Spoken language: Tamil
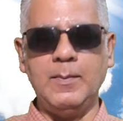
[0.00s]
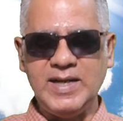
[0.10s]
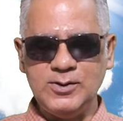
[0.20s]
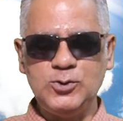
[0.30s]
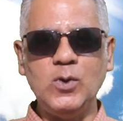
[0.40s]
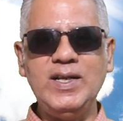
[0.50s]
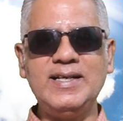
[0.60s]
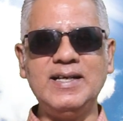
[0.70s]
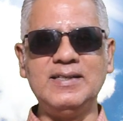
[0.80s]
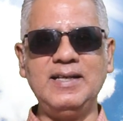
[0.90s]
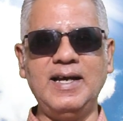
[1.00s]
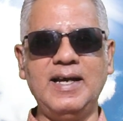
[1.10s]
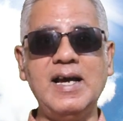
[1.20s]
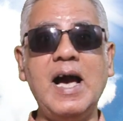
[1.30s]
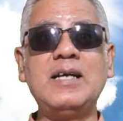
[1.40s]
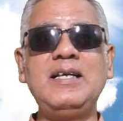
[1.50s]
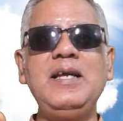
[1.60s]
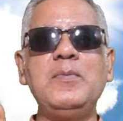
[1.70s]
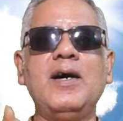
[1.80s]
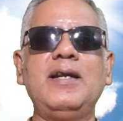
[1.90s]
அப்படி ஜொலிக்கிறதுல
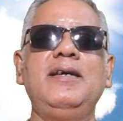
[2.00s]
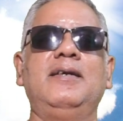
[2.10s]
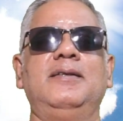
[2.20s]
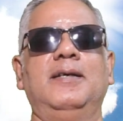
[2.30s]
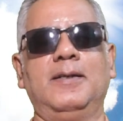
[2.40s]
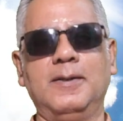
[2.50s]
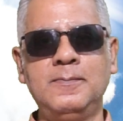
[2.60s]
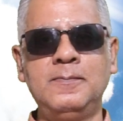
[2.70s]
அக்னி மாதிரி இருந்தாங்க